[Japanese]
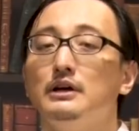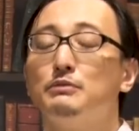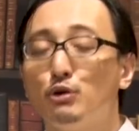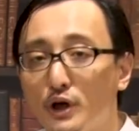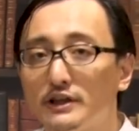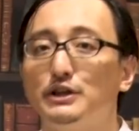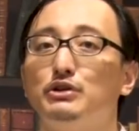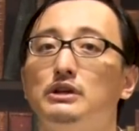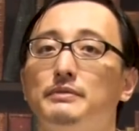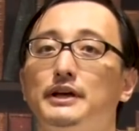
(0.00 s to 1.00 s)
この辺り
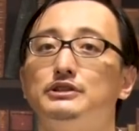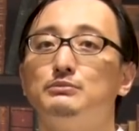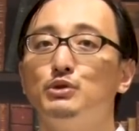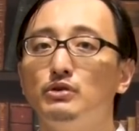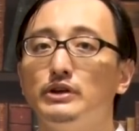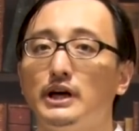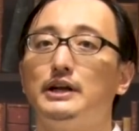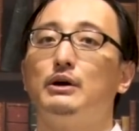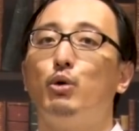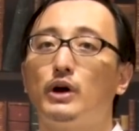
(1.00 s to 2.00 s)
のイメージもやは
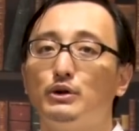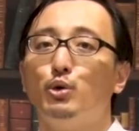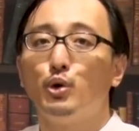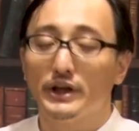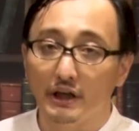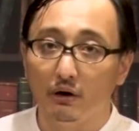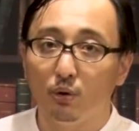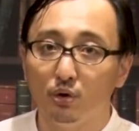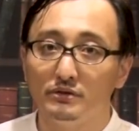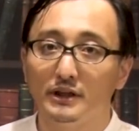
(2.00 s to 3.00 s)
り他の大きな
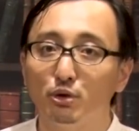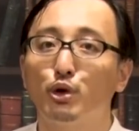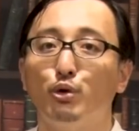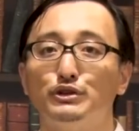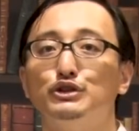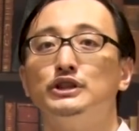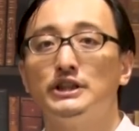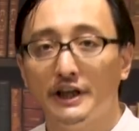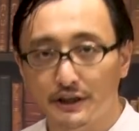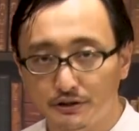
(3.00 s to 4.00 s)
女と共通し
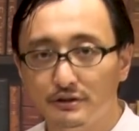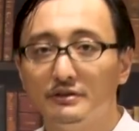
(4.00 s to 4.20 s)
ている。